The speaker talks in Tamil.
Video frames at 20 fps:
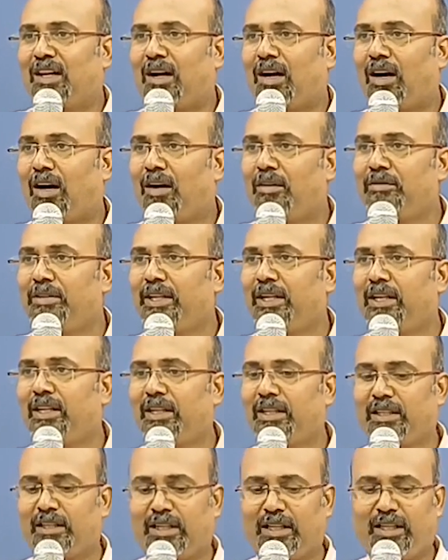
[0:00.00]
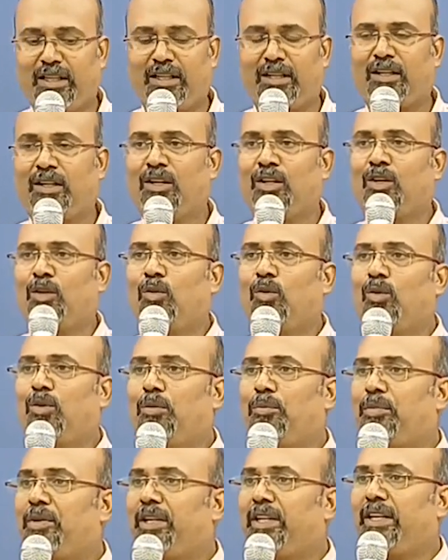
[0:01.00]
ஆவிகள் என்ற ஒரு
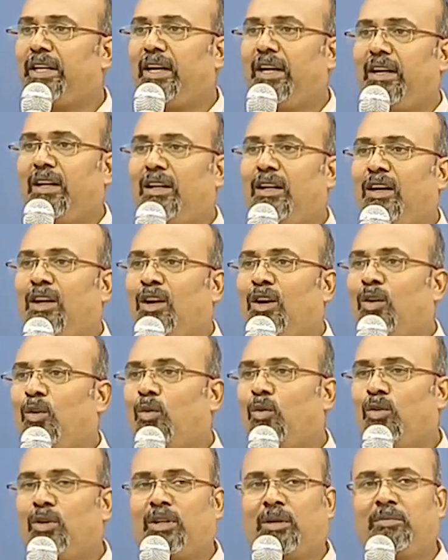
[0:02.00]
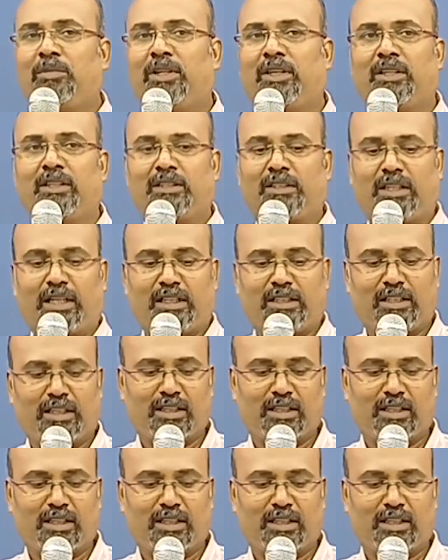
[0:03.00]
பெரிய கூட்டம் இருக்குது அதனால